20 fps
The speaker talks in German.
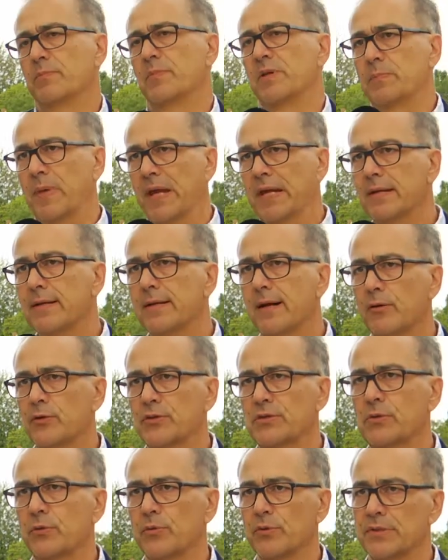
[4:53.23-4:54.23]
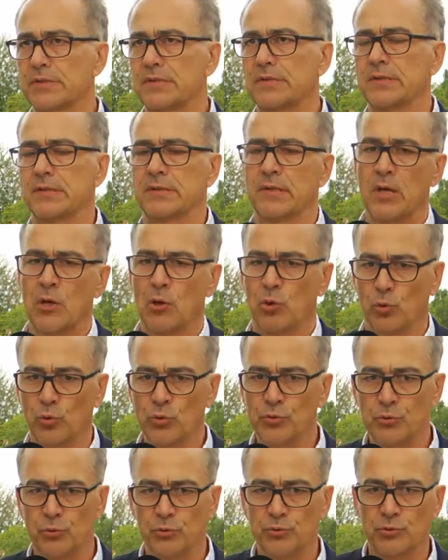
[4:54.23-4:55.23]
mit Bänken ausgerüstet
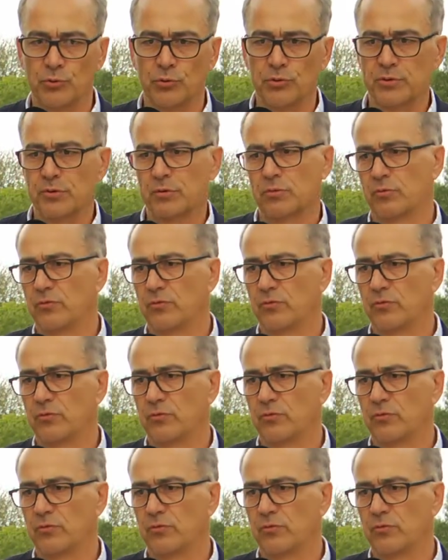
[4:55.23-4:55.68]
und, und, und.